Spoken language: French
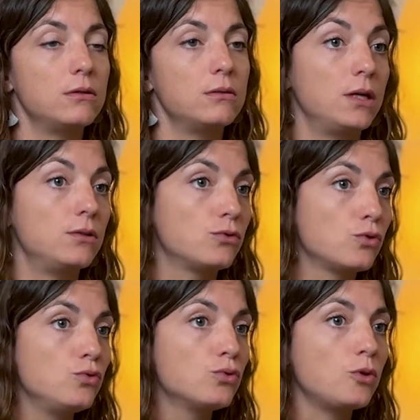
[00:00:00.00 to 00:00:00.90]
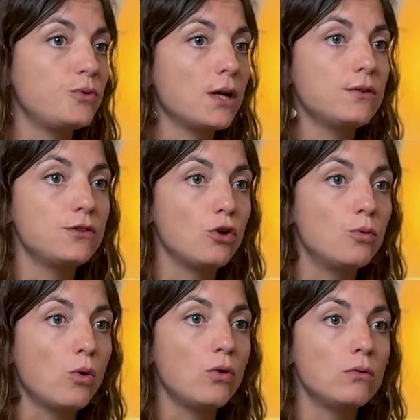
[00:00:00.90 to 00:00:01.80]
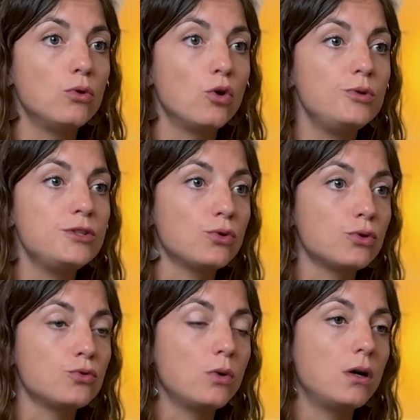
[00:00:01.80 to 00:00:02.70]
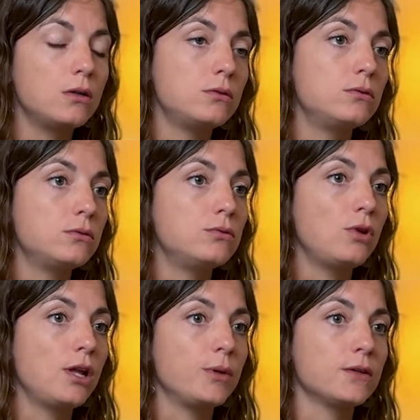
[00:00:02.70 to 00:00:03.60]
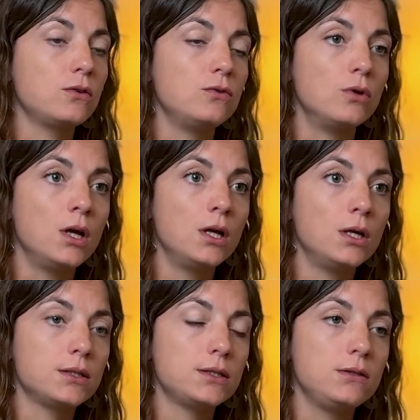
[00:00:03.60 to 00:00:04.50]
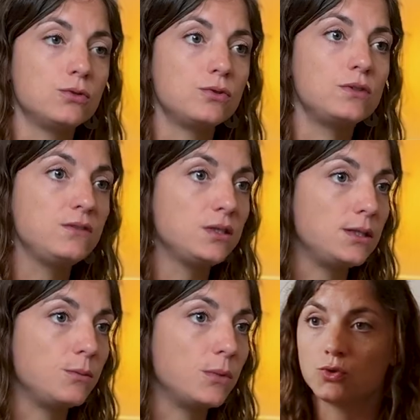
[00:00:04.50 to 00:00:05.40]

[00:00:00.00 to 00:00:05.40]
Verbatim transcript: bah, ce que nous on observe, l'isolement, le repli sur soi euh, de la personne qui euh, se dit victime.